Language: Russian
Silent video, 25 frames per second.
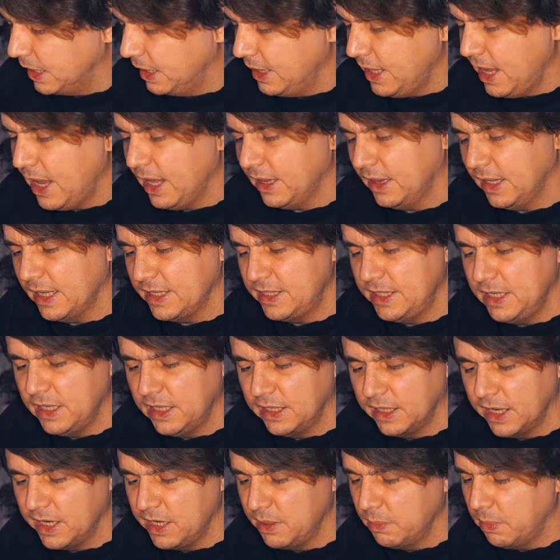Она
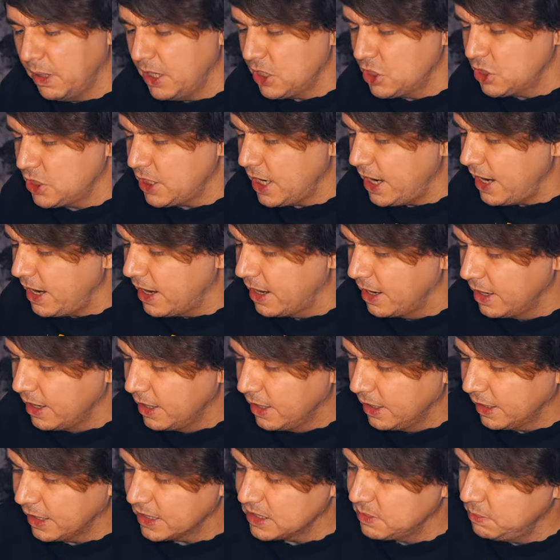относительно небольшая,
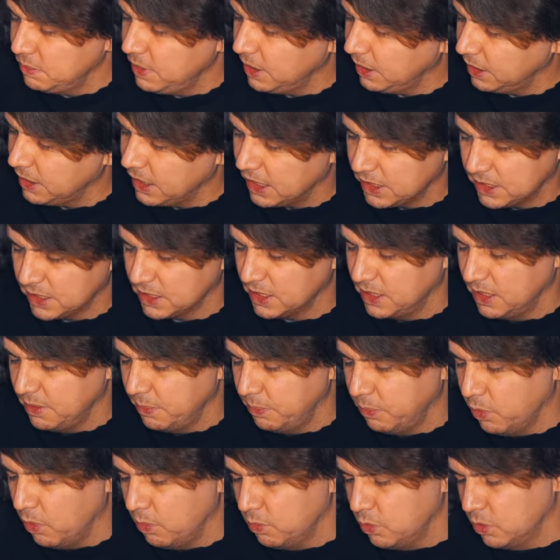размеры я сейчас не
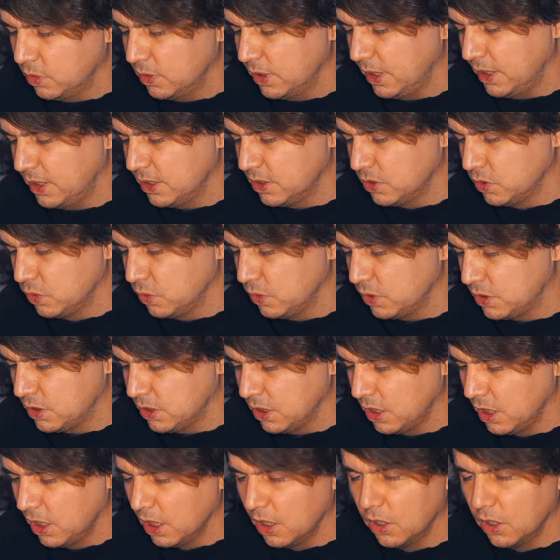помню наизусть.